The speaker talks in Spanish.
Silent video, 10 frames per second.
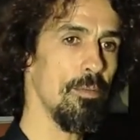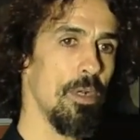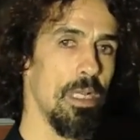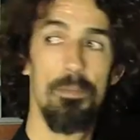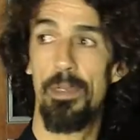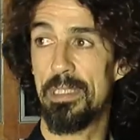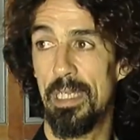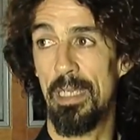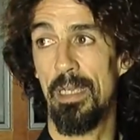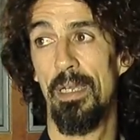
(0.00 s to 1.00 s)
por, la,
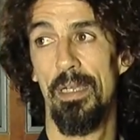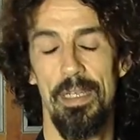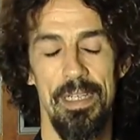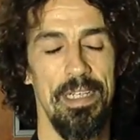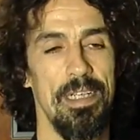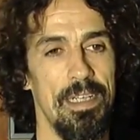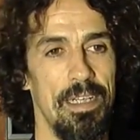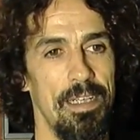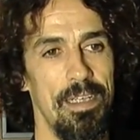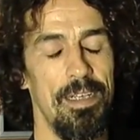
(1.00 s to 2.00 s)
esa
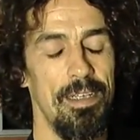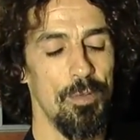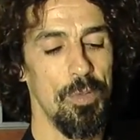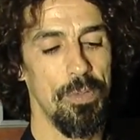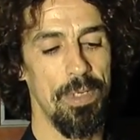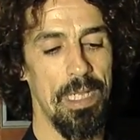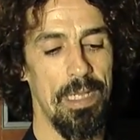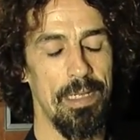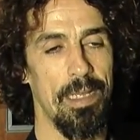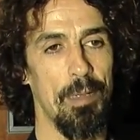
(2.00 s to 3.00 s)
eh,
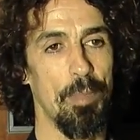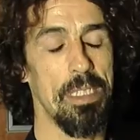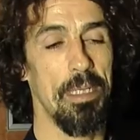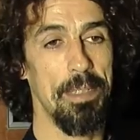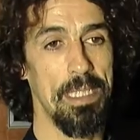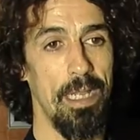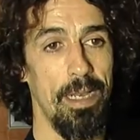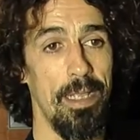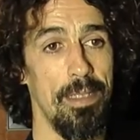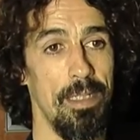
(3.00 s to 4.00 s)
cultura que era prácticamente
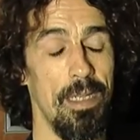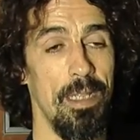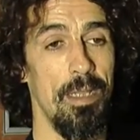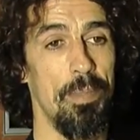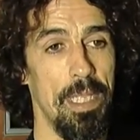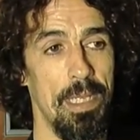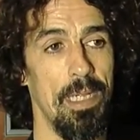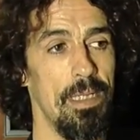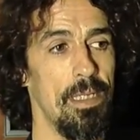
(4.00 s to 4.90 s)
la, de la edad de piedra,